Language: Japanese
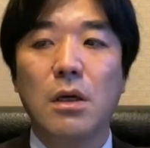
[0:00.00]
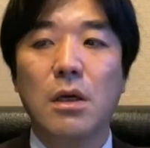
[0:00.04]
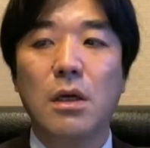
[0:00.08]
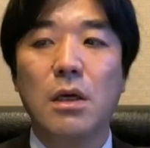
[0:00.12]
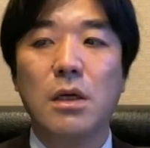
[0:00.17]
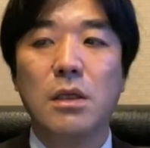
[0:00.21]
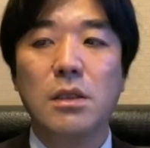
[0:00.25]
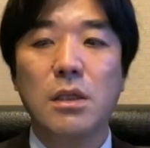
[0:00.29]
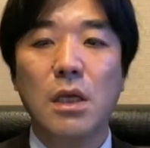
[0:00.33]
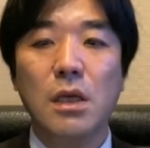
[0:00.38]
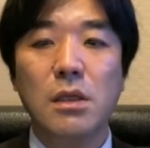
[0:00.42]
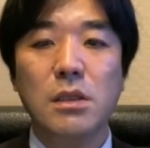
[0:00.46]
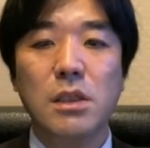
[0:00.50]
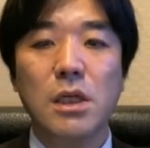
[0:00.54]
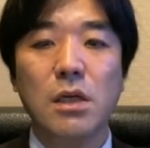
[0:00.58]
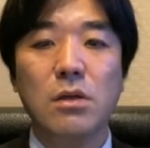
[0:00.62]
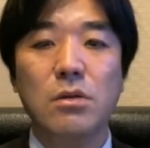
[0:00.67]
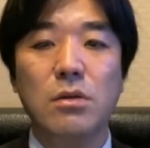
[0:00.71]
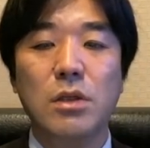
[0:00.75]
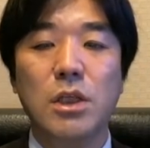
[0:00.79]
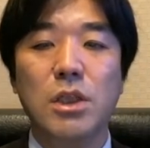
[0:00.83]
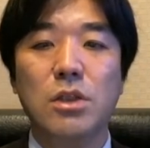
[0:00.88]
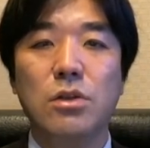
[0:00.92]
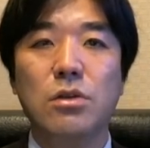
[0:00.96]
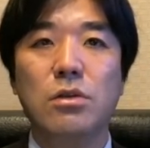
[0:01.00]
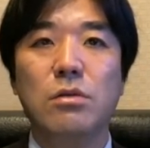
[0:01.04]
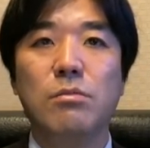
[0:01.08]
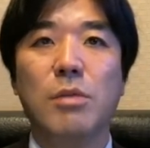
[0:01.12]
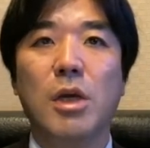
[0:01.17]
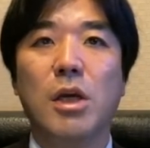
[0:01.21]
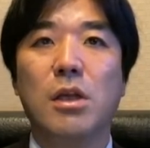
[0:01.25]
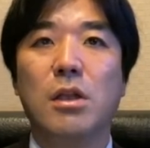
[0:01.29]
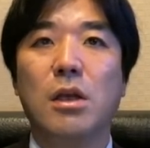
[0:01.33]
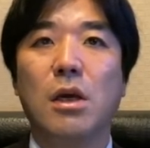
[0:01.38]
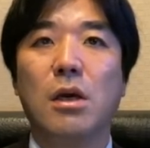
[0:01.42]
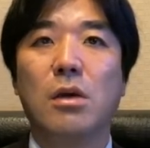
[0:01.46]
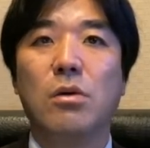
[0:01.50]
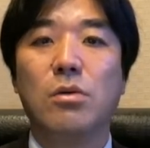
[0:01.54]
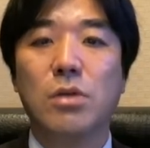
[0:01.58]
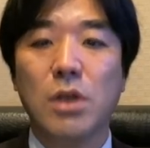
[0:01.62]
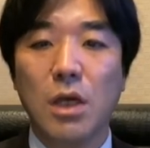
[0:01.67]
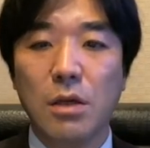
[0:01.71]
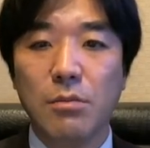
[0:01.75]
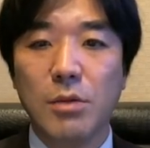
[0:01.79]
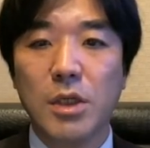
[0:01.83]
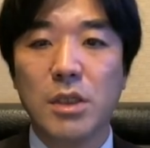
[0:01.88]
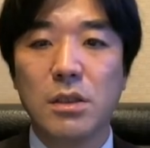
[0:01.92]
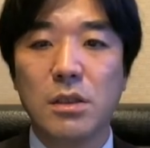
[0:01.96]
先着20名でご
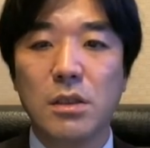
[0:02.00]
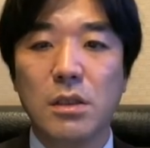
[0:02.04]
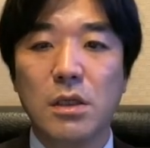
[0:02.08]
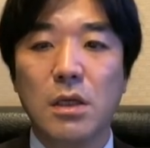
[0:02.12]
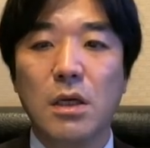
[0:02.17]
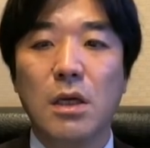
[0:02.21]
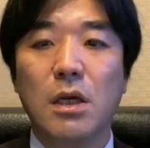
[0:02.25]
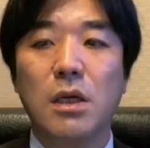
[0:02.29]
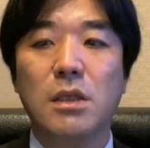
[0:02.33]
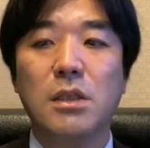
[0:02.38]
ざいます。